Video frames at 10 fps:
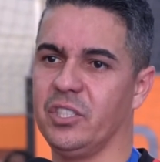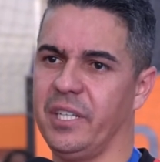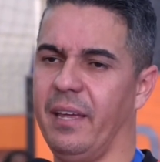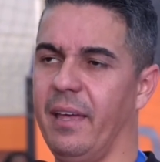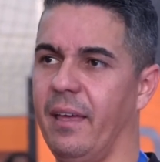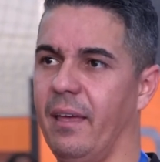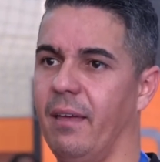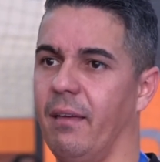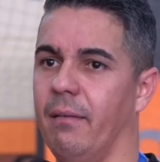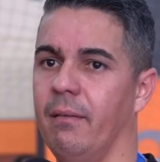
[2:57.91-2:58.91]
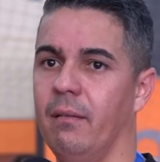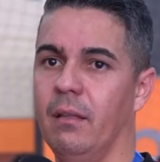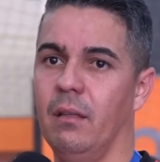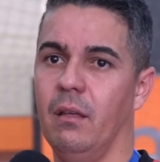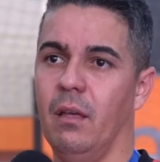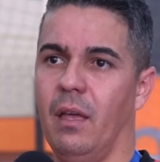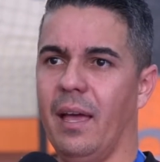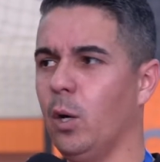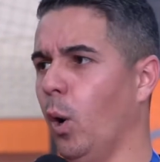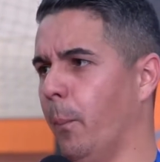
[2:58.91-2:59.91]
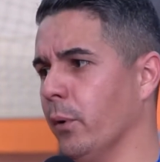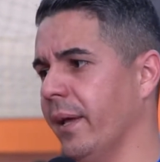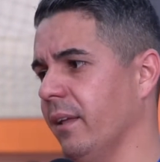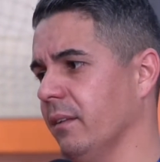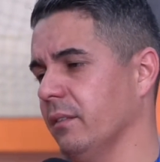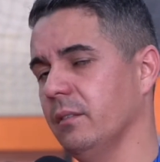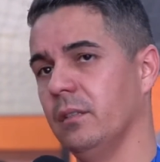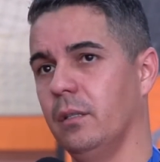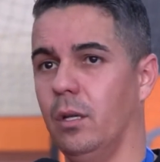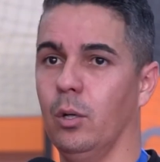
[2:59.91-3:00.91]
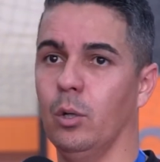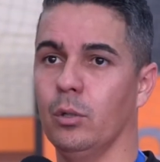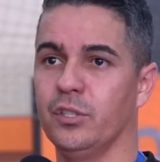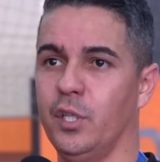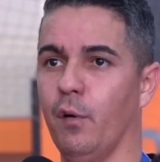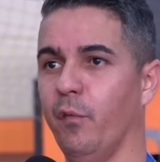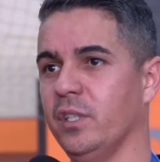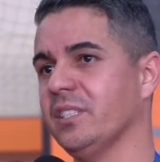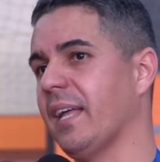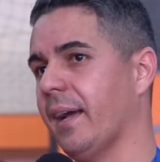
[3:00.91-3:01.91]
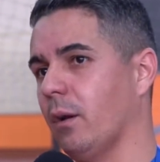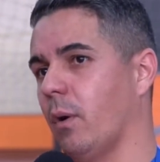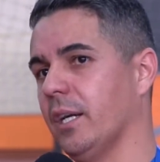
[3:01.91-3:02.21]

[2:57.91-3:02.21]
acho que é é grupo, né? Eu, se eu fui destaque com a